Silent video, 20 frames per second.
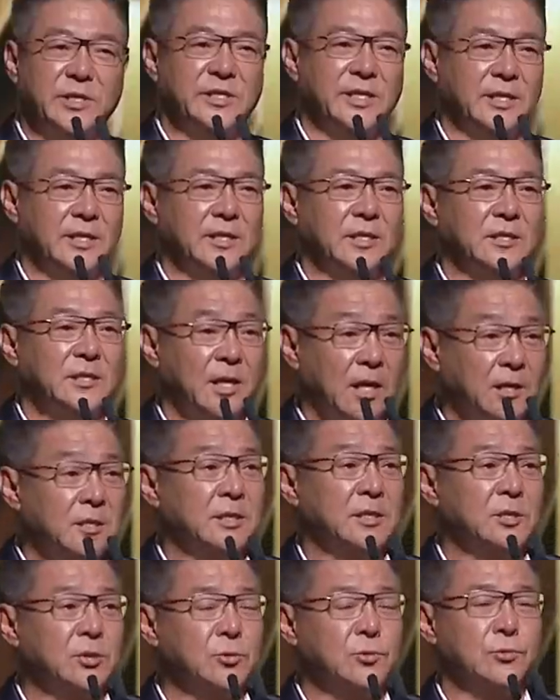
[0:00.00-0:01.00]
界的常
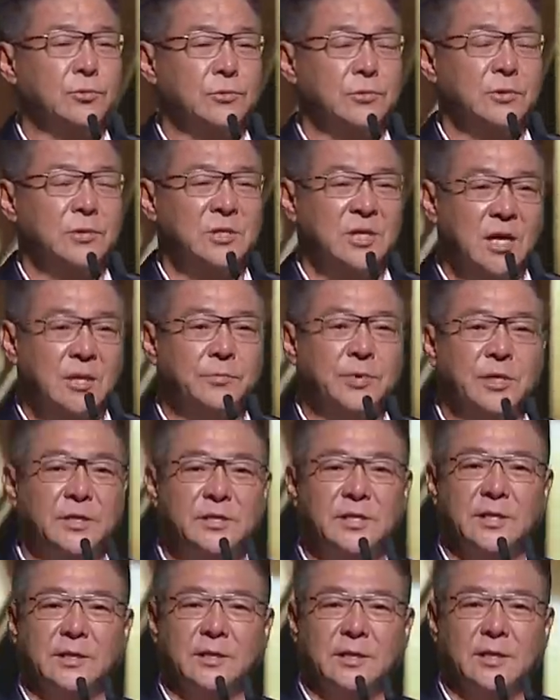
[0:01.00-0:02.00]
青树，唱片
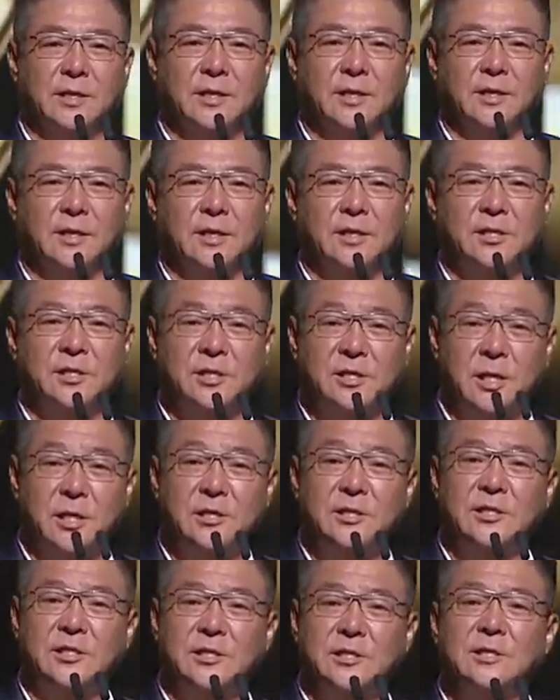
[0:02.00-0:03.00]
界的
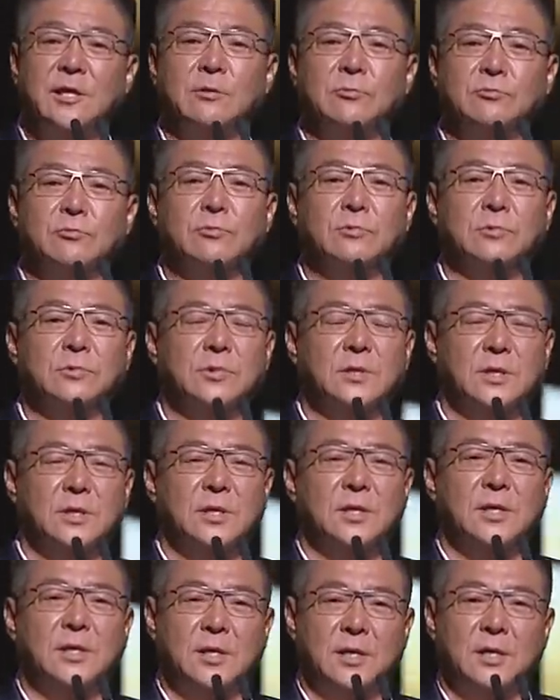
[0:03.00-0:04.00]
神级人物。
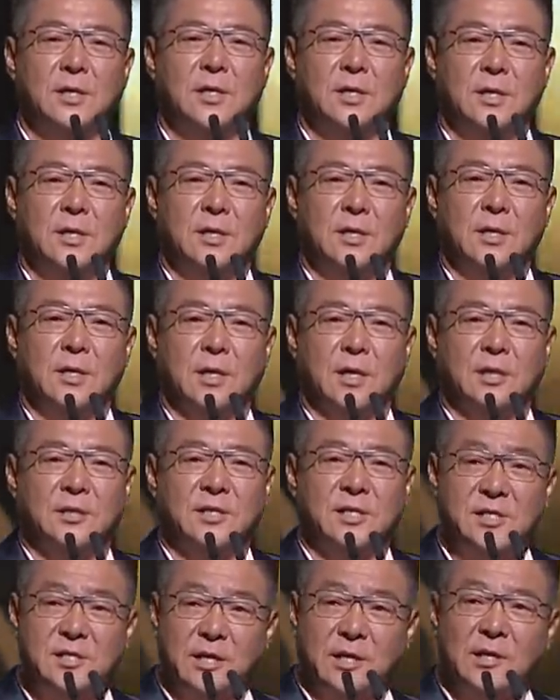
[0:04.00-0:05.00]

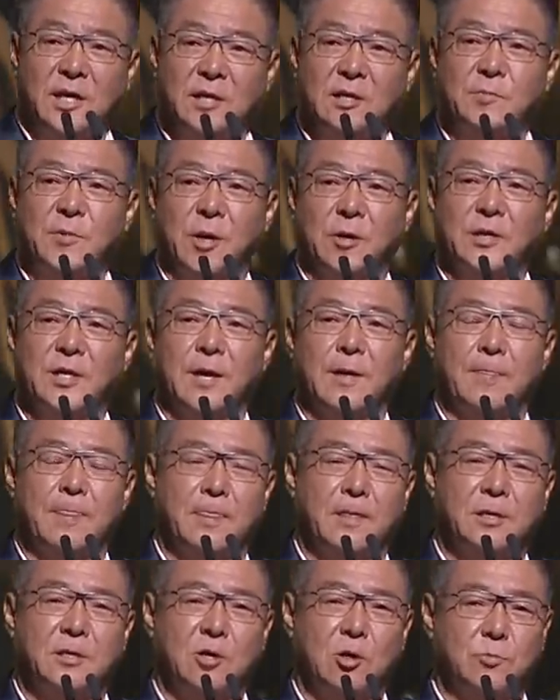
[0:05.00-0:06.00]
欣赏他的表演，
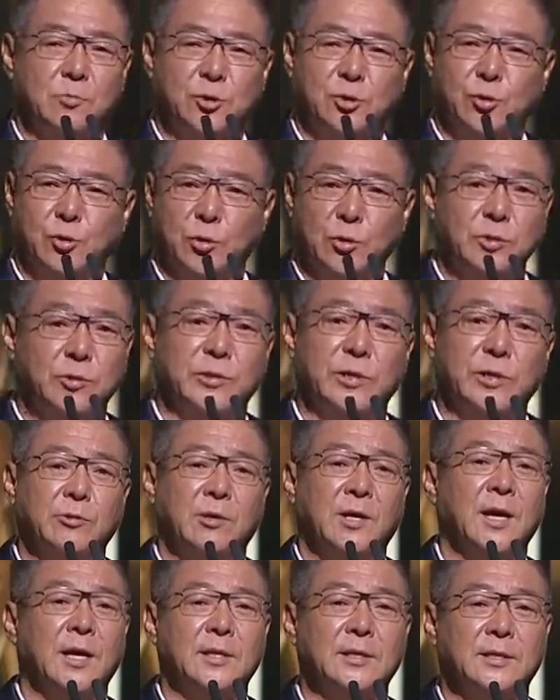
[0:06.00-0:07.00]
让我们所有
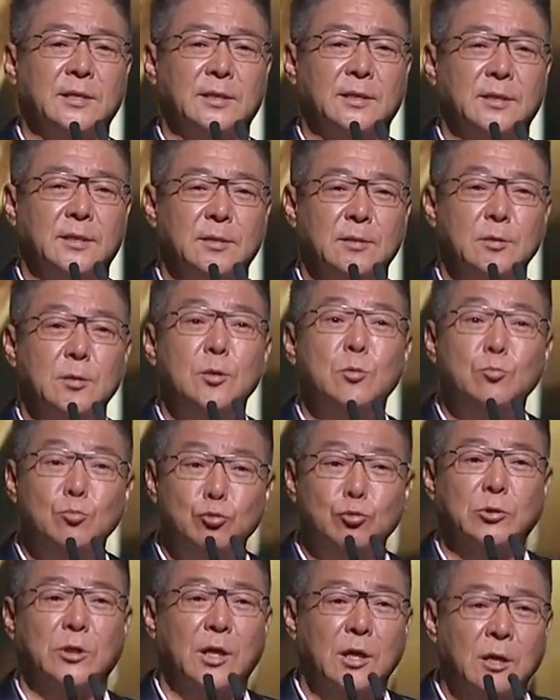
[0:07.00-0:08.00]
看得
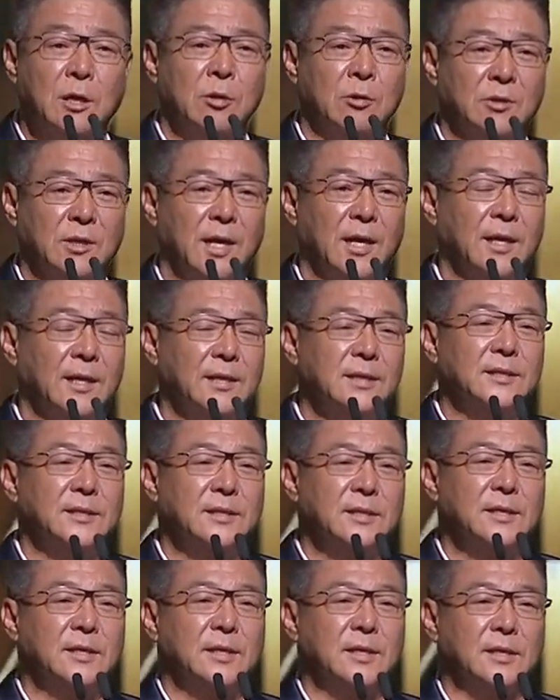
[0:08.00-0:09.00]
目瞪口呆，
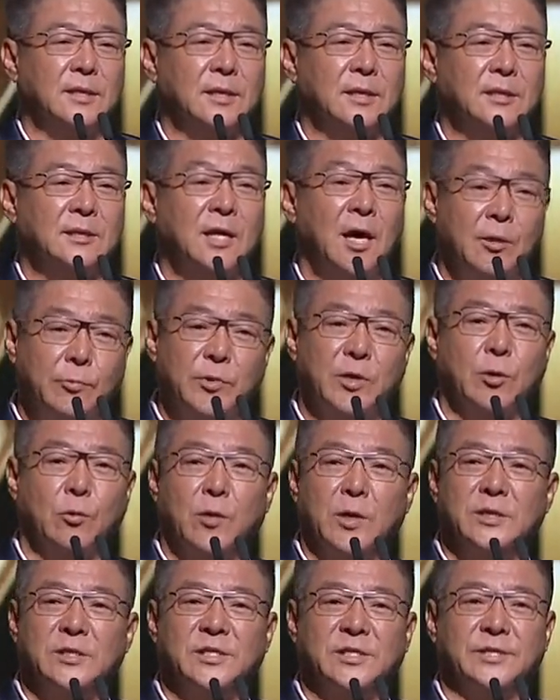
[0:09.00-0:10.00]
叹为
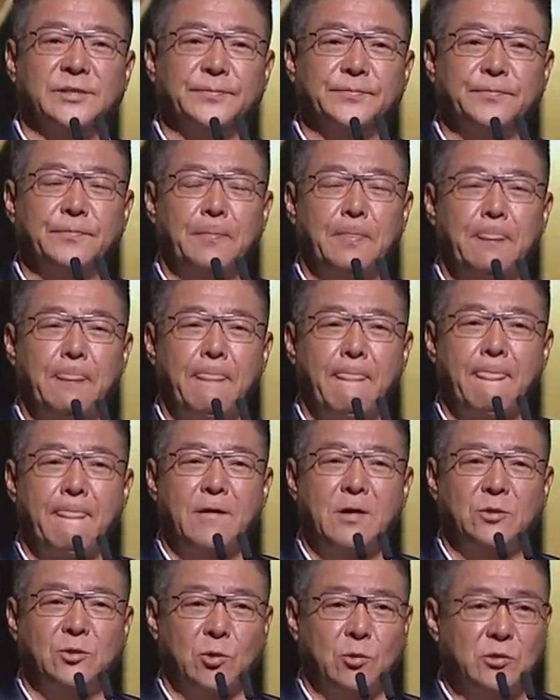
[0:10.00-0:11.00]
观止。
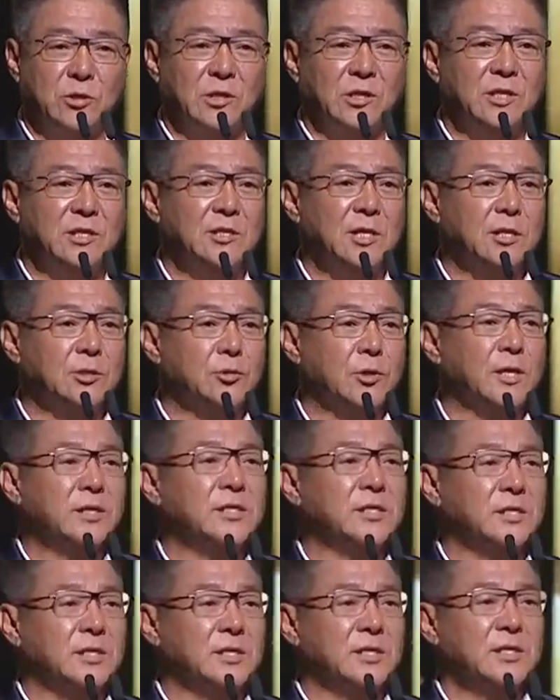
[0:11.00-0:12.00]
从我的第一张专
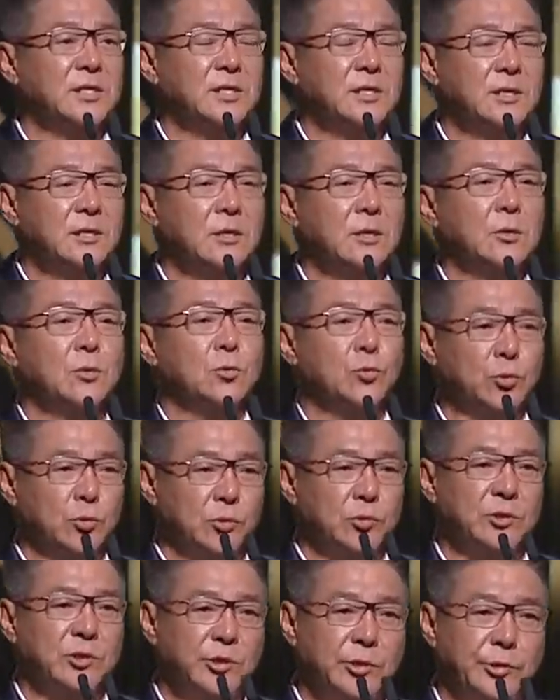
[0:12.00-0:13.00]
辑《孤
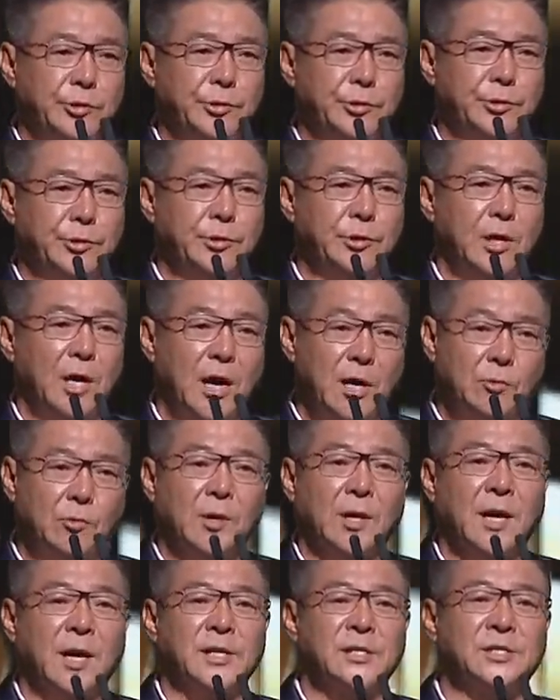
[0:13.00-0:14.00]
独之旅》《爱我
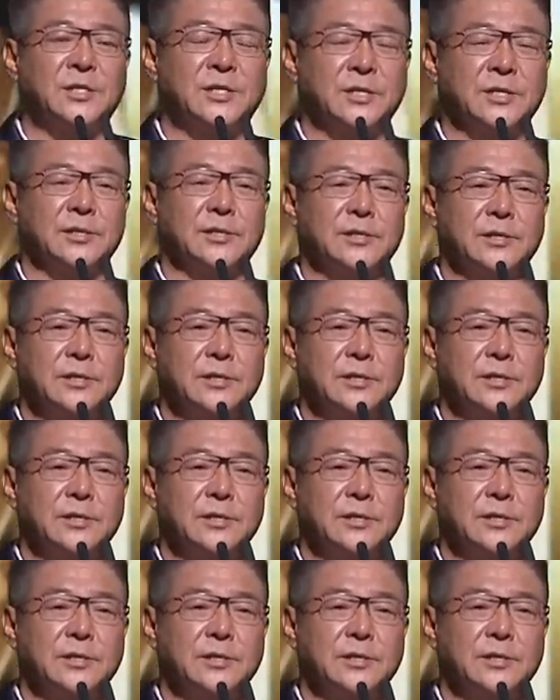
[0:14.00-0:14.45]
开始》，